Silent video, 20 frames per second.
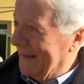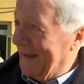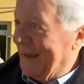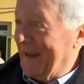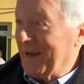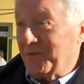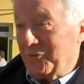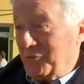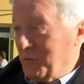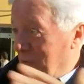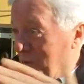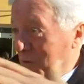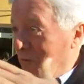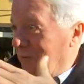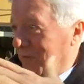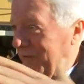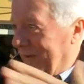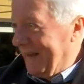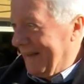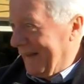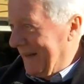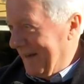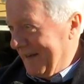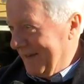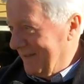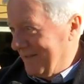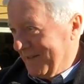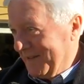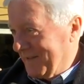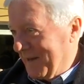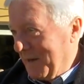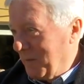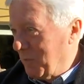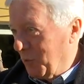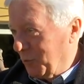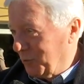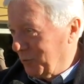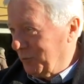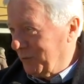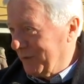e sul confine ci
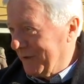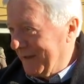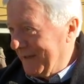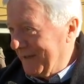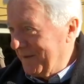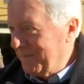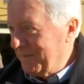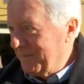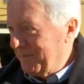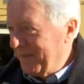siamo tutti.